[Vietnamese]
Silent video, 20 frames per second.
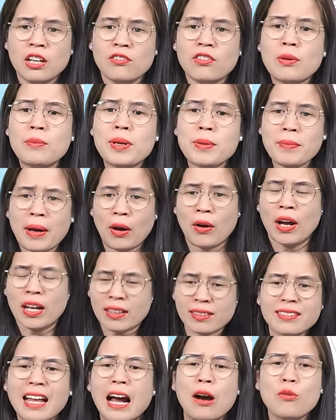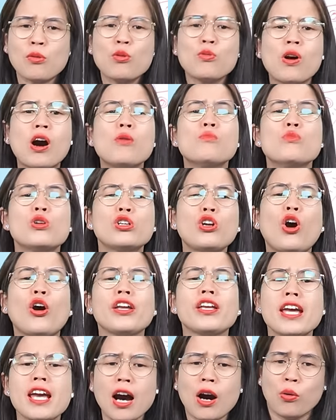và mình bảo tao cũng không muốn nói
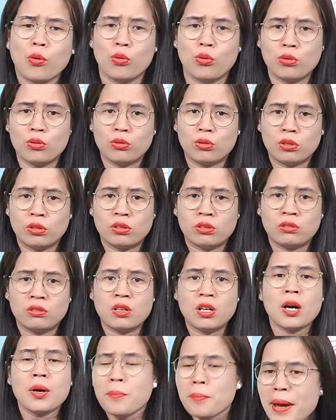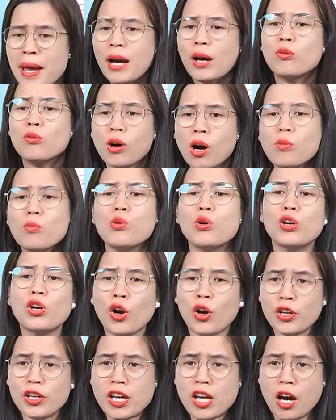nhiều mẹ cũng không muốn
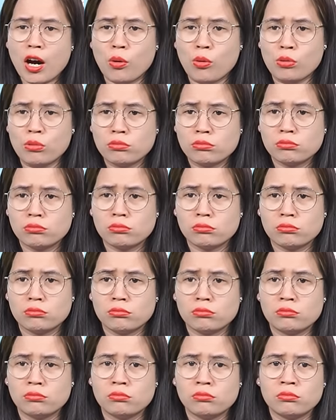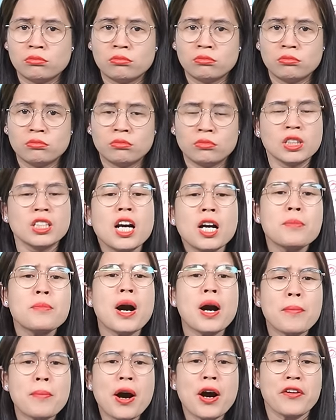nói nhiều nhưng
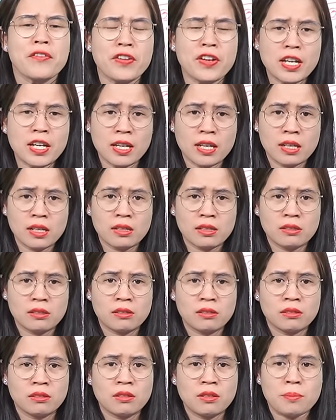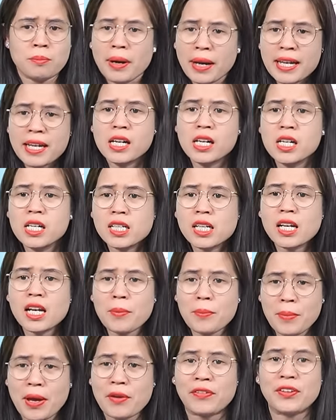mà bởi vì mày hư nên là
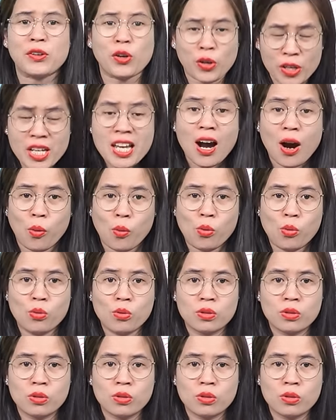mẹ phải nói nhiều